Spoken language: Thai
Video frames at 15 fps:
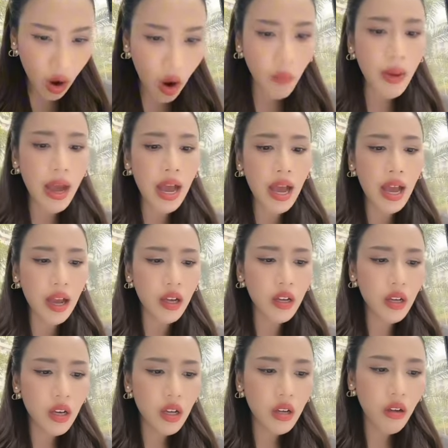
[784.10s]
ยกที่ออกมา
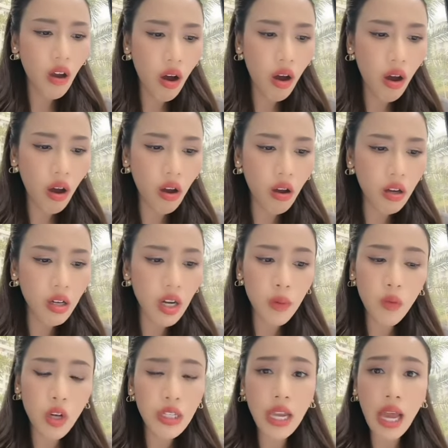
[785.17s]
ก็ก
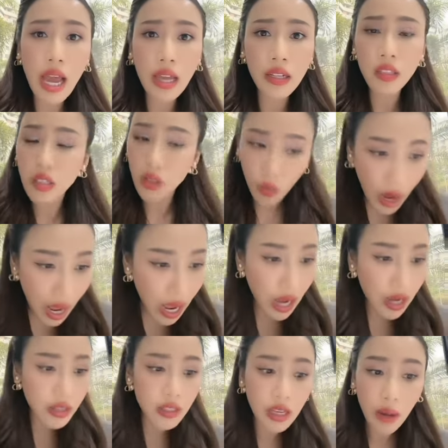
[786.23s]
ระบวนการถือว่า
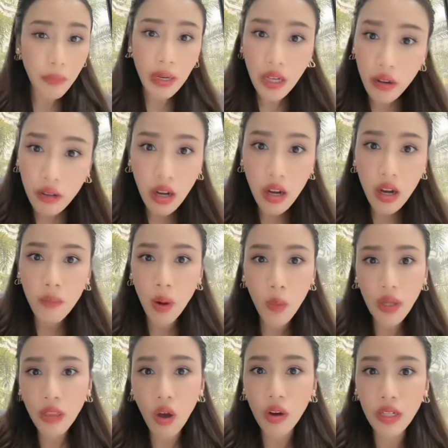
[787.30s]
ยังไม่ได้เริ่มเพ
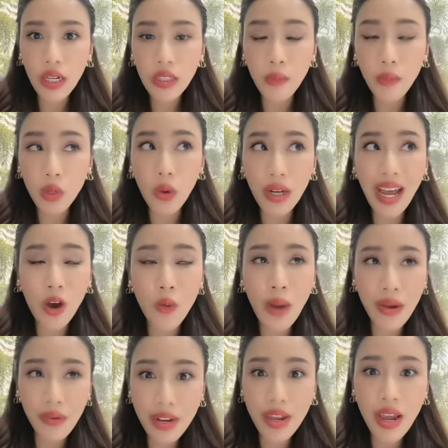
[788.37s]
ราะว่าตอนที่ตำรวจเอา
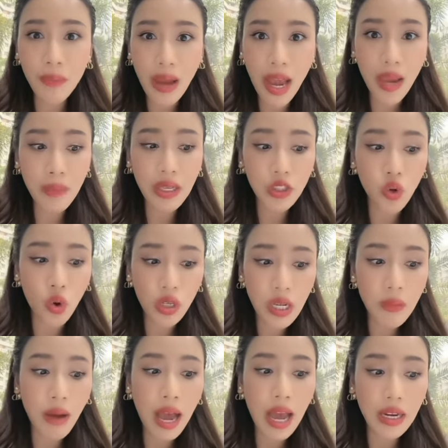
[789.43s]
หมายเรียกมาให้บิ๊กโจ๊ก
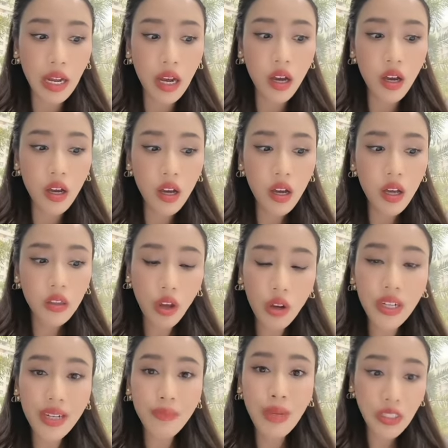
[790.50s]
ที่บ้านเนี่ยต
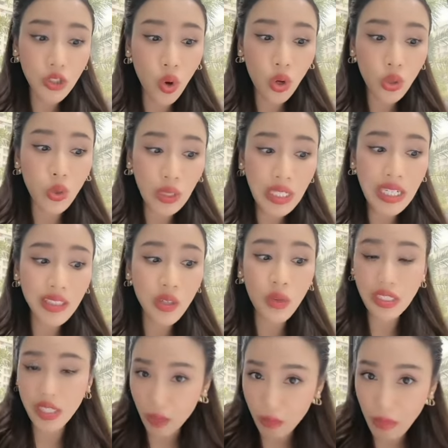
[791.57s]
อนนั้นบิ๊กโจ๊กอยู่ที่จัง
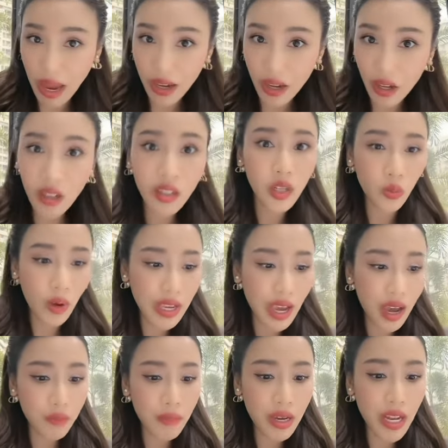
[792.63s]
หวัดเชียงใหม่ ก็ถือว่า
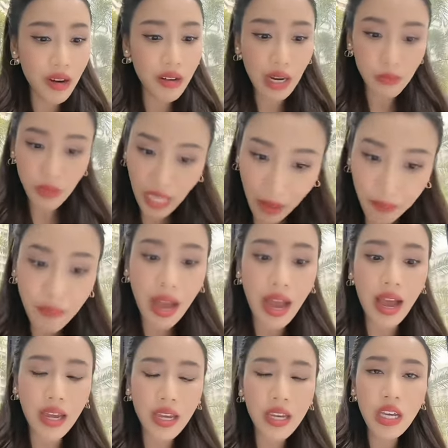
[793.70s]
ยังไม่ได้รับทราบห
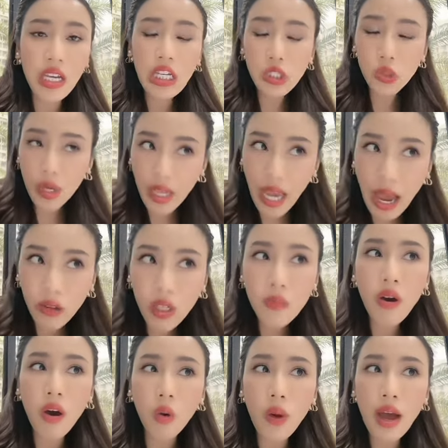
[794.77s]
มาย ส่วนข่าว
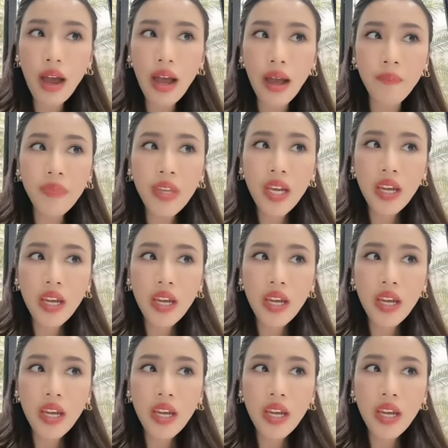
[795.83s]
ที่บอกว่า